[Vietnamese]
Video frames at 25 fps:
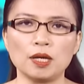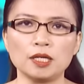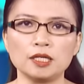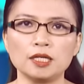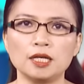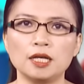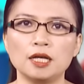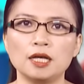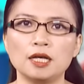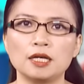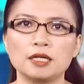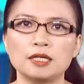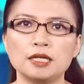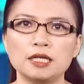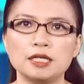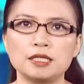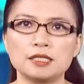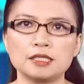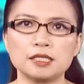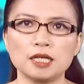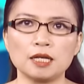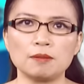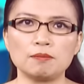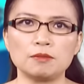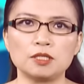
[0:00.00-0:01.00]
km
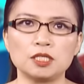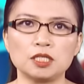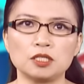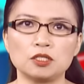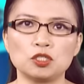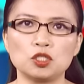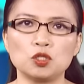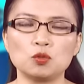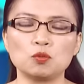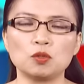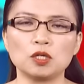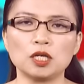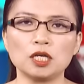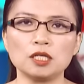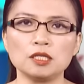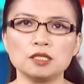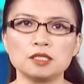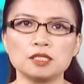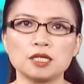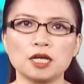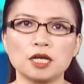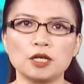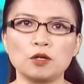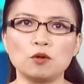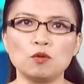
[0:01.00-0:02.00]
để xem trận chung kết
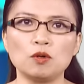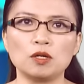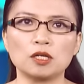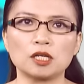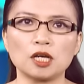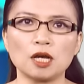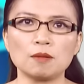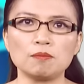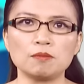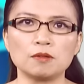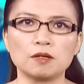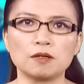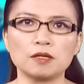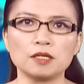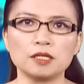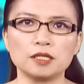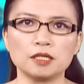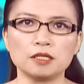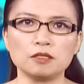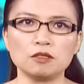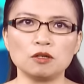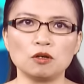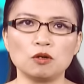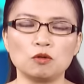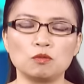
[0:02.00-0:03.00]
giải World Cup
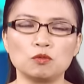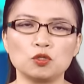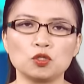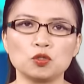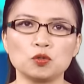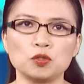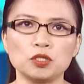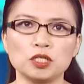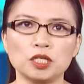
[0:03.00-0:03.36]
Cricket hôm